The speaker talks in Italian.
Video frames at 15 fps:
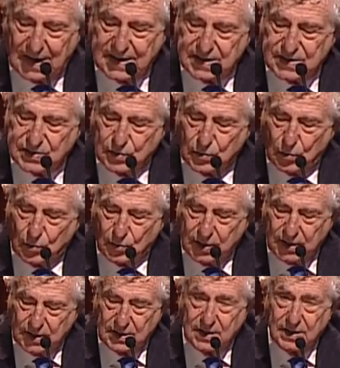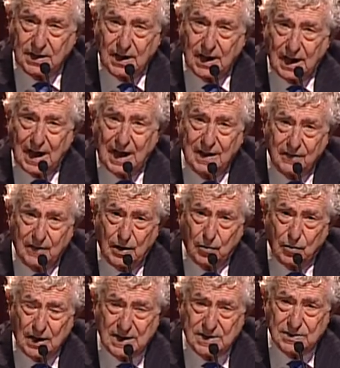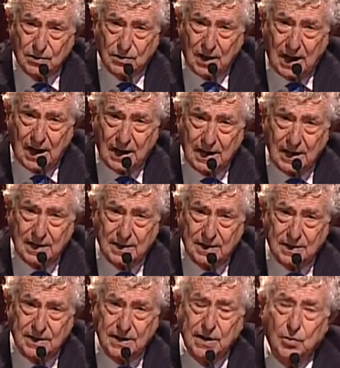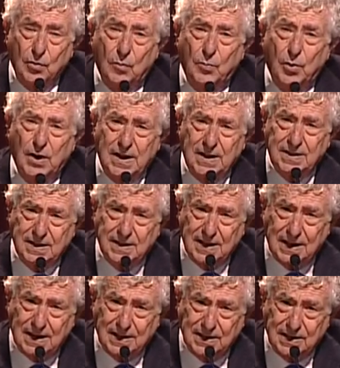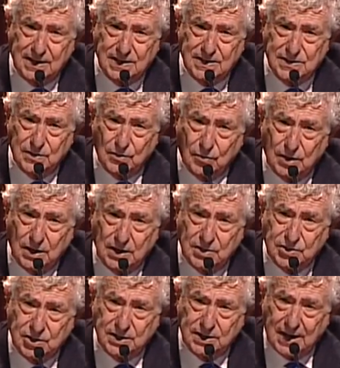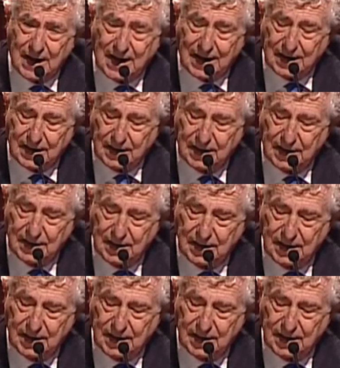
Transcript: adesioni a livello nazionale di componenti della direzione centrale,